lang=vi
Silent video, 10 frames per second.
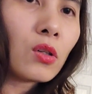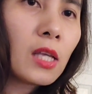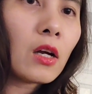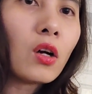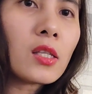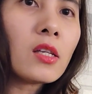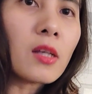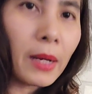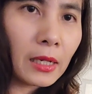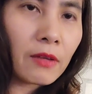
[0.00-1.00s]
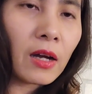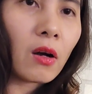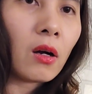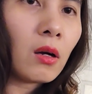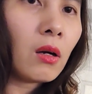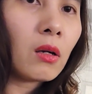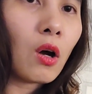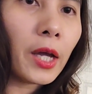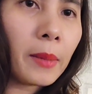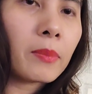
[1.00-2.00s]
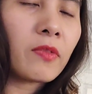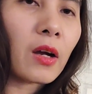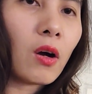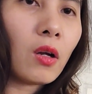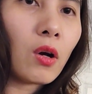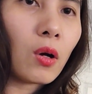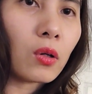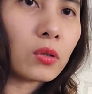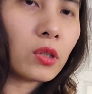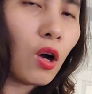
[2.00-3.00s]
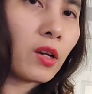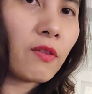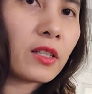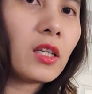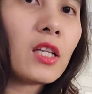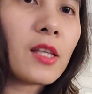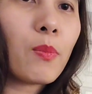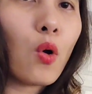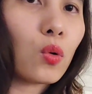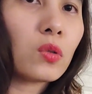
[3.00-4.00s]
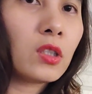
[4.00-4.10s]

sẽ có cái sữa rửa mặt này và có lọ kem và có lọ nhỏ này và những cái sample nó